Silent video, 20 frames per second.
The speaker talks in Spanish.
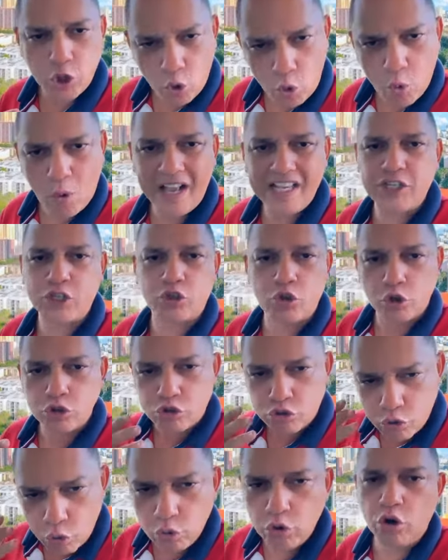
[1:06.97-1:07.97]
tocó a
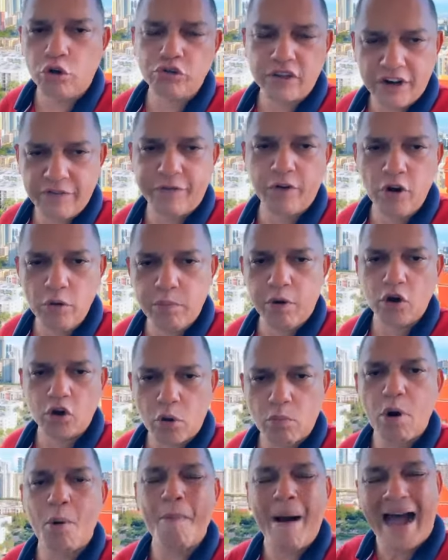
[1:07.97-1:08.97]
estos duros del fútbol como